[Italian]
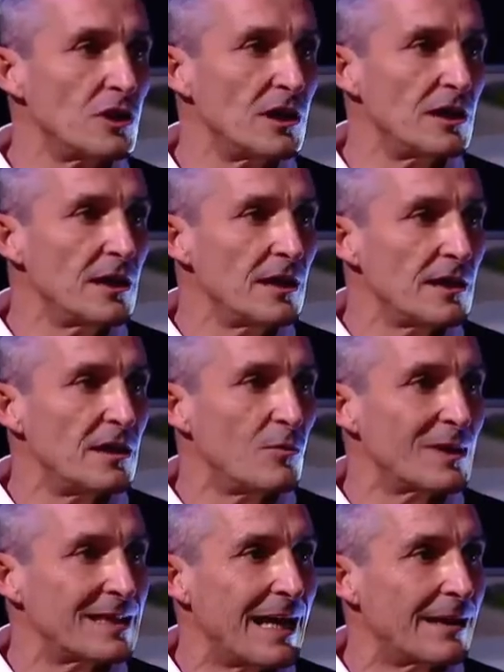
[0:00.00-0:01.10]
di, di
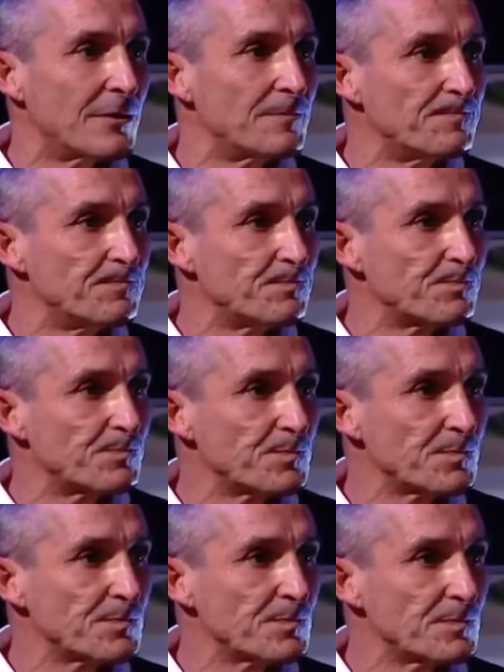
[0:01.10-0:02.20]
quest'anno.
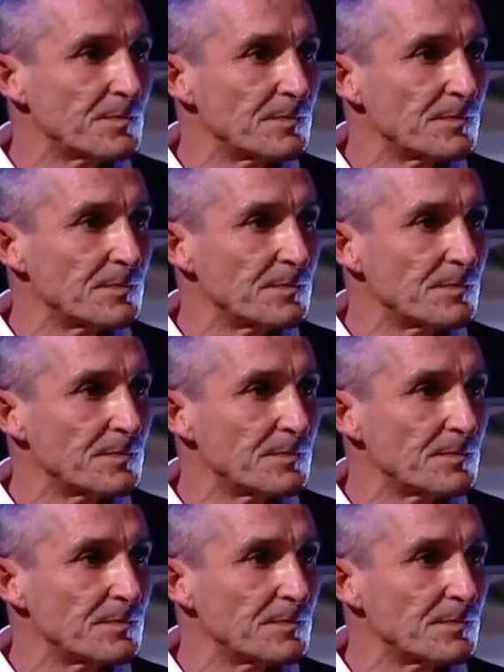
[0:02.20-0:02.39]
Oltre